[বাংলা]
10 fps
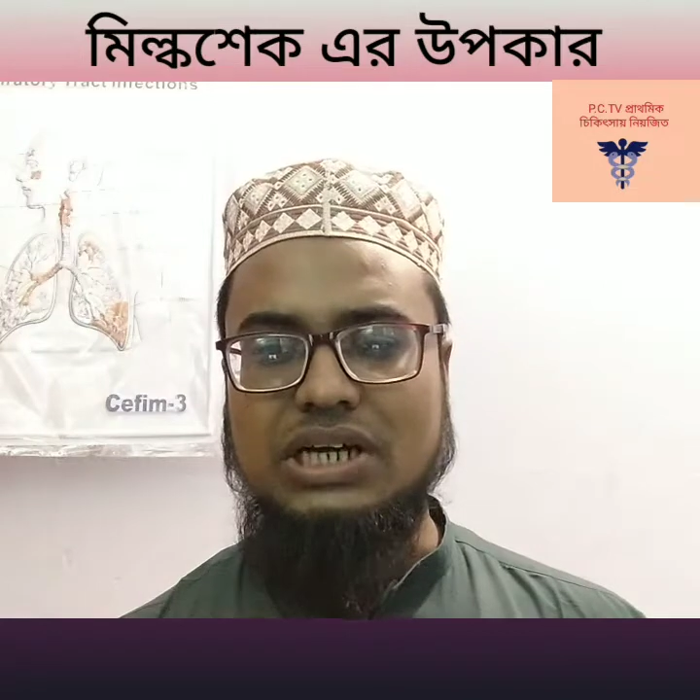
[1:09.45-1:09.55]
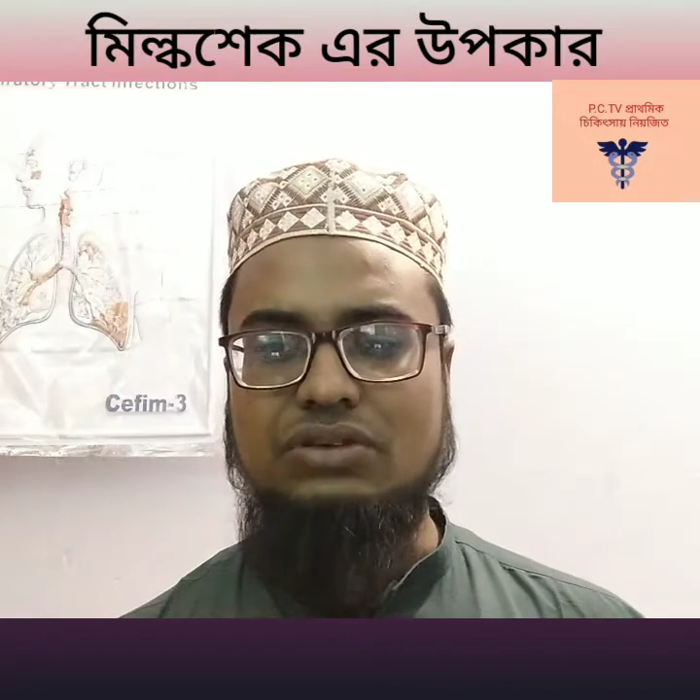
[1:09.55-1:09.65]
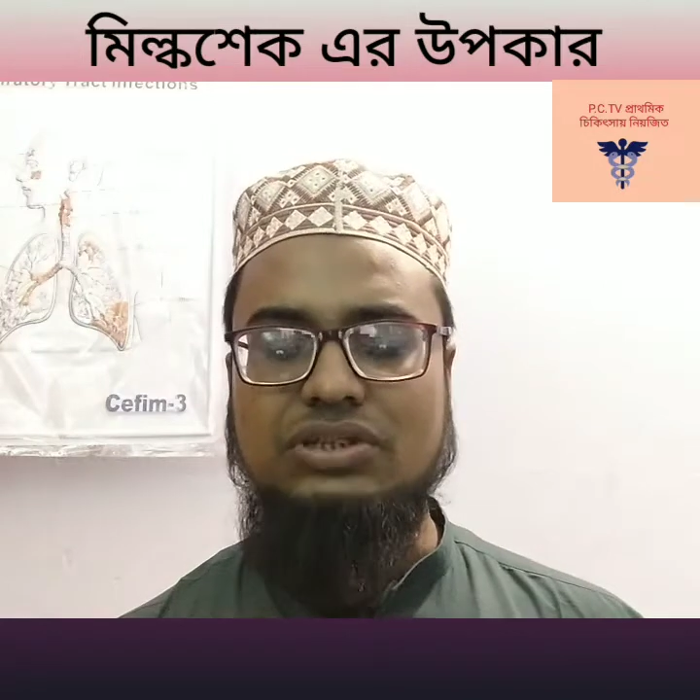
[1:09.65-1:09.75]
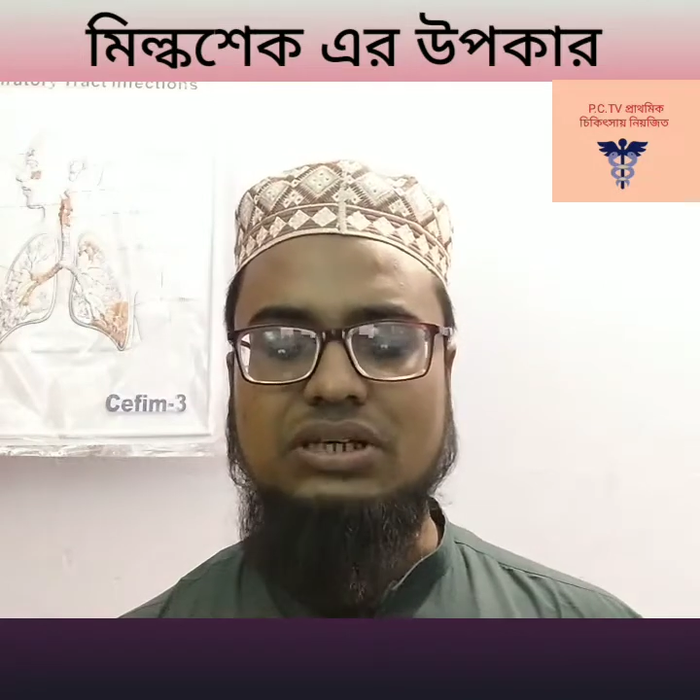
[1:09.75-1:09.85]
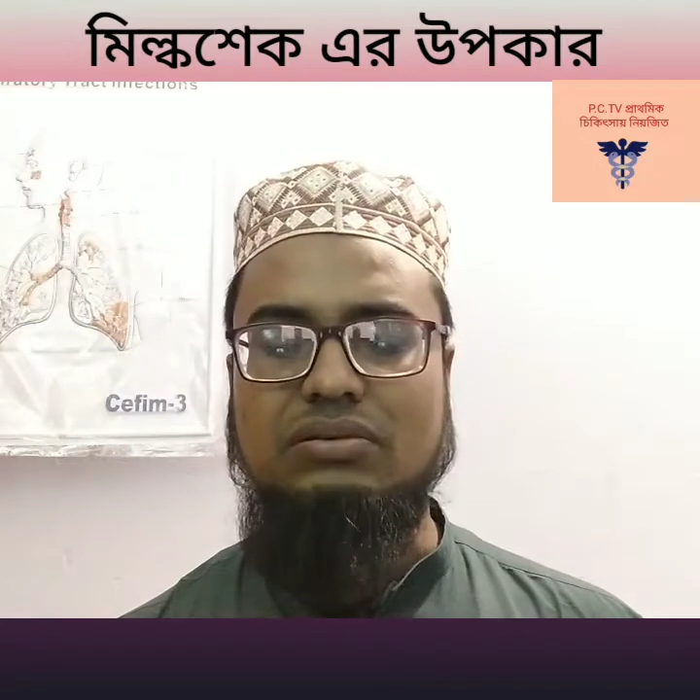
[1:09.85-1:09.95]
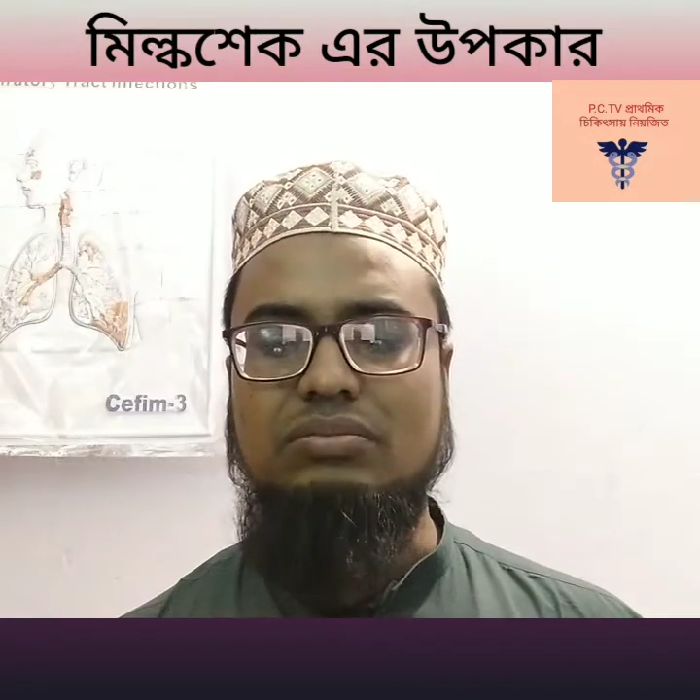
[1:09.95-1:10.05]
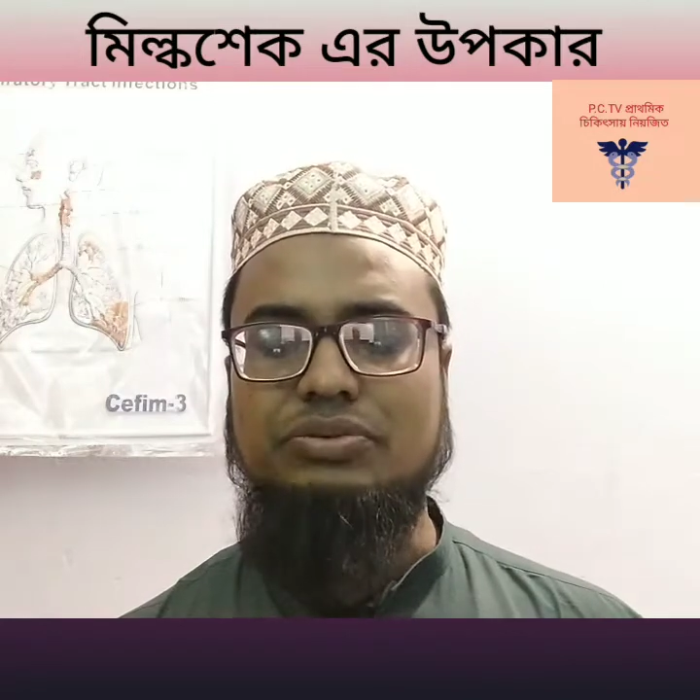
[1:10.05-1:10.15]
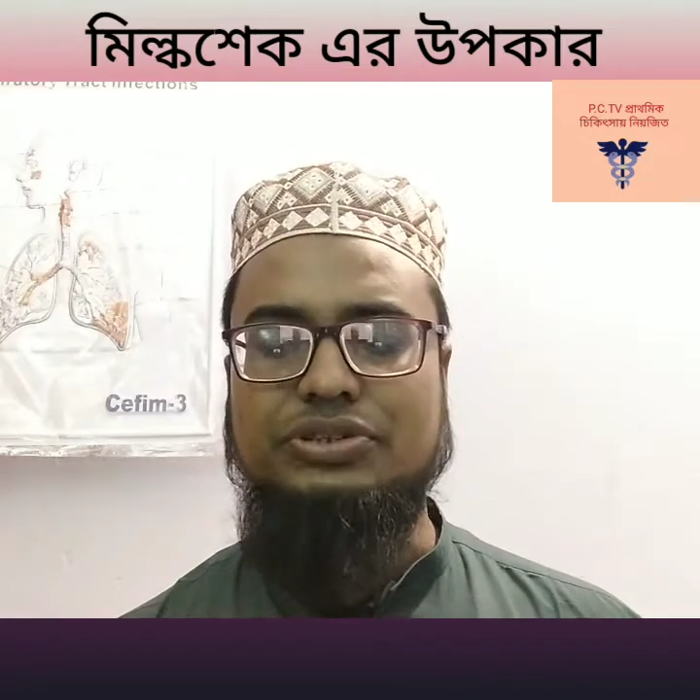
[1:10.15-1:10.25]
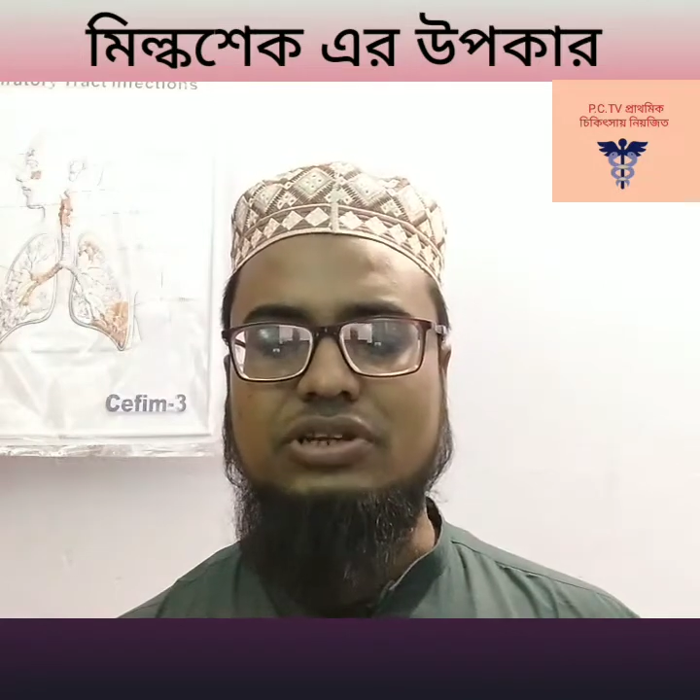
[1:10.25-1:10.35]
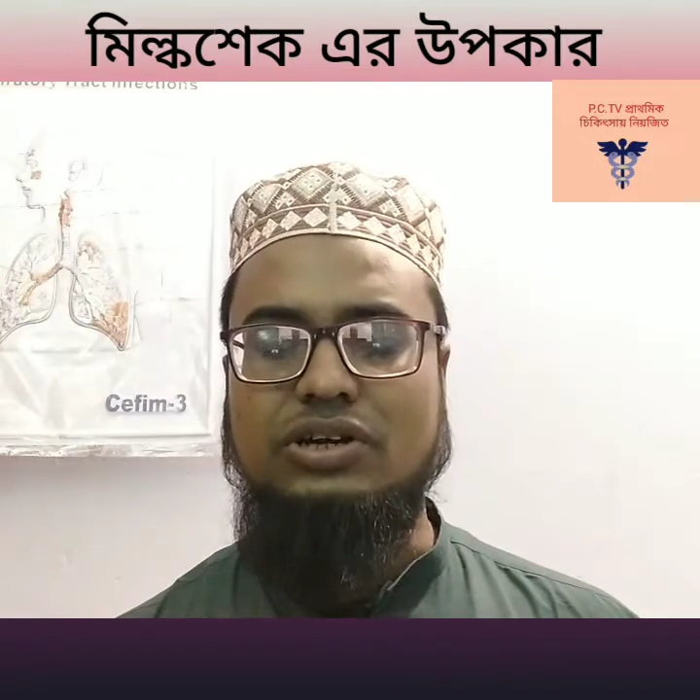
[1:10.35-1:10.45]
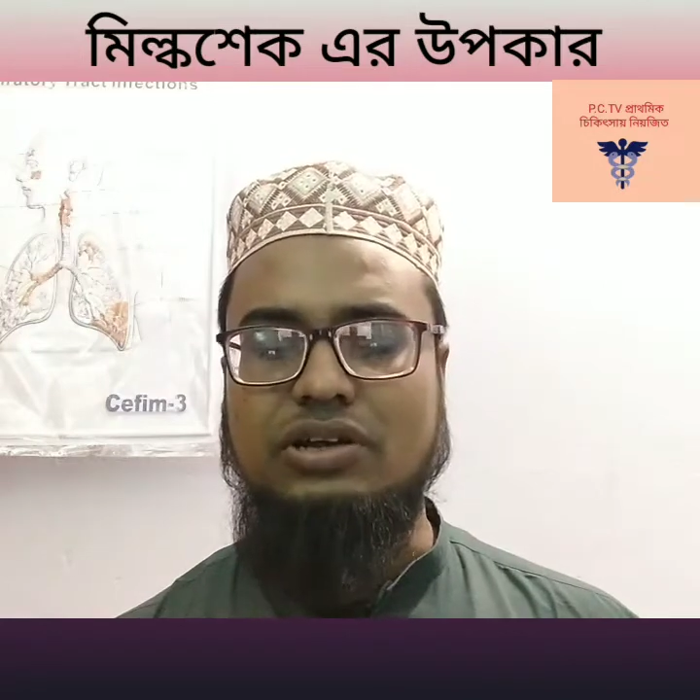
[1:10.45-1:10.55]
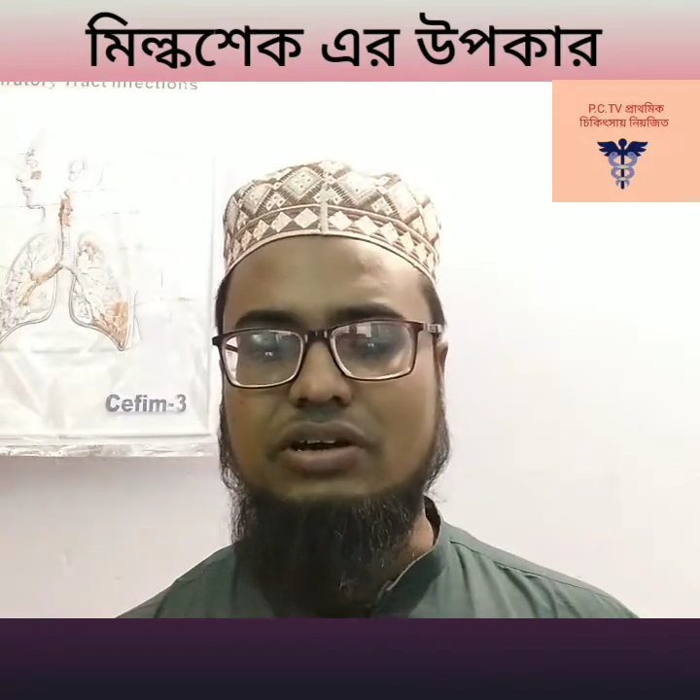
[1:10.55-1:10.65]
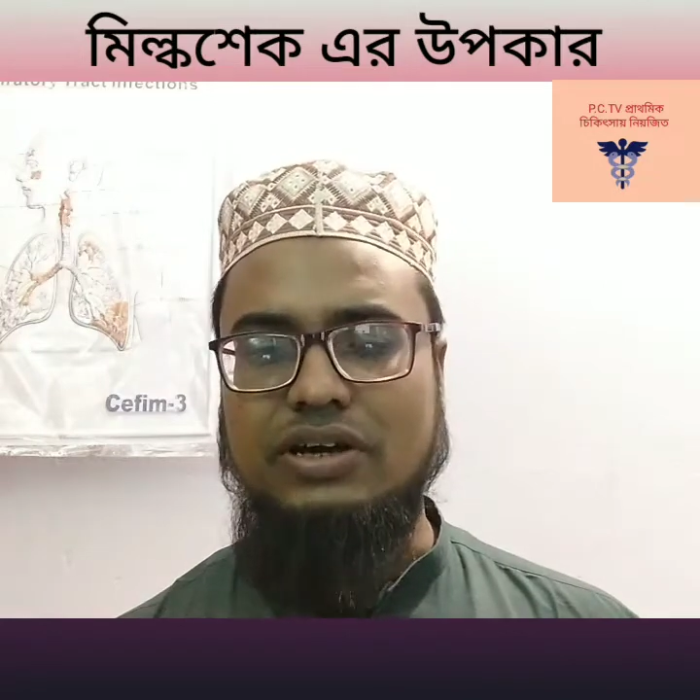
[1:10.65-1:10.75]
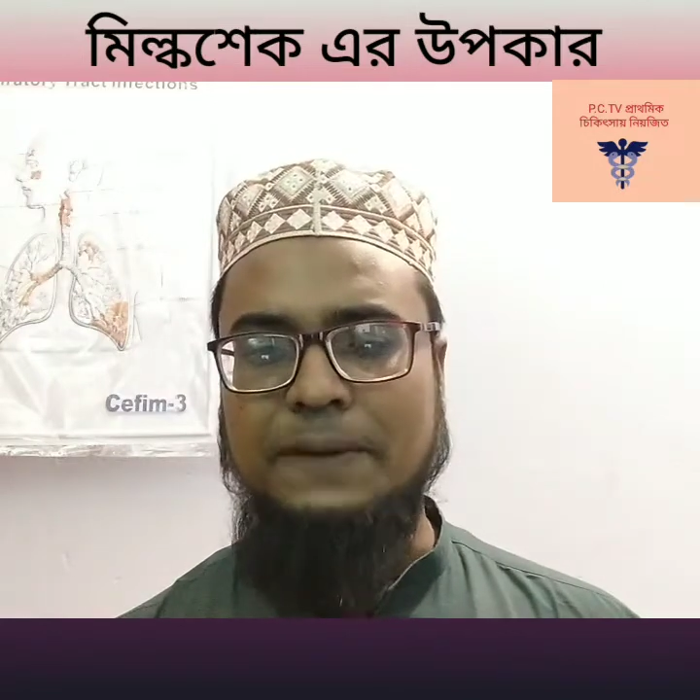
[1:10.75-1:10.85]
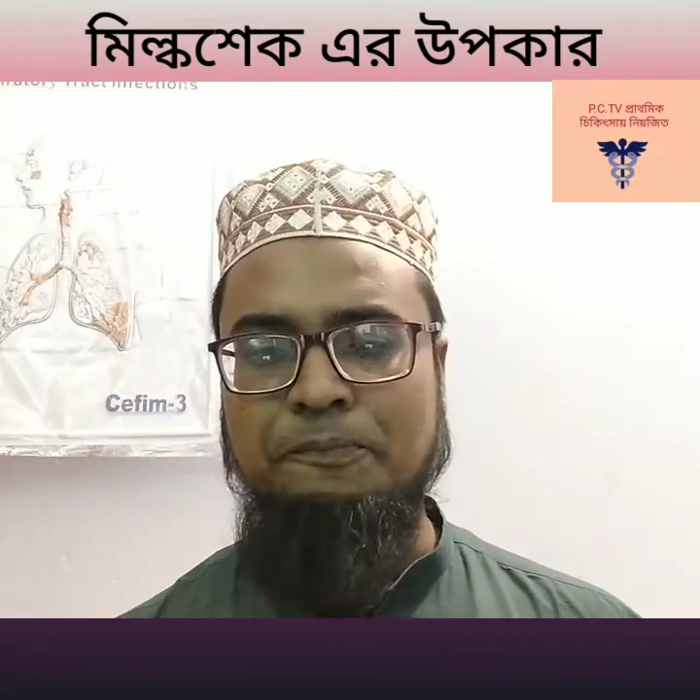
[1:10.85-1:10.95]
কারণ হিসেবে বিবেচনা করা
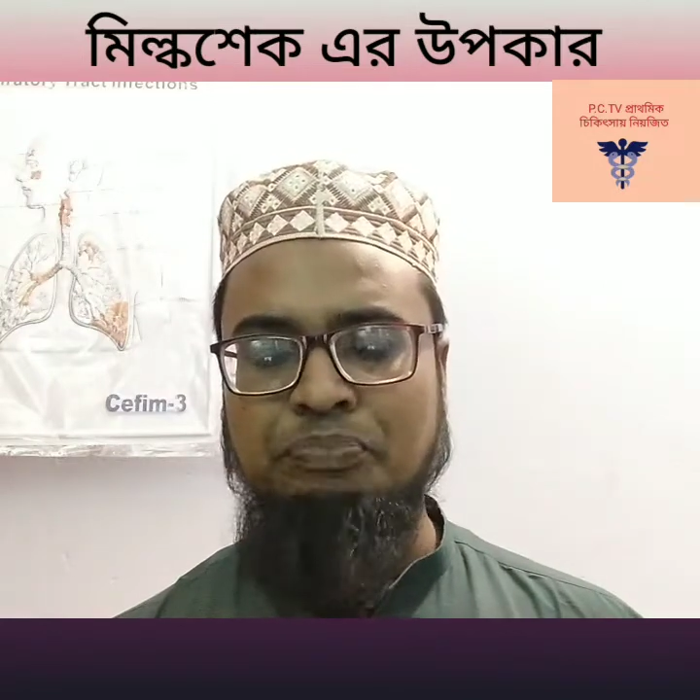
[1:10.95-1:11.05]
হয়